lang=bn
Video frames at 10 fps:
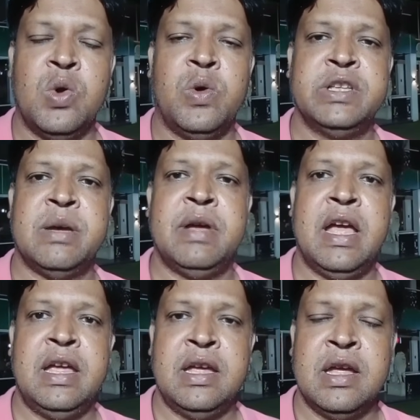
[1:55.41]
হয়ে যাবে
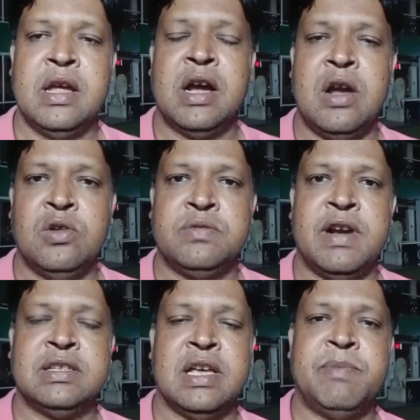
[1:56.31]
এই কার্লোস ফ্রান্সা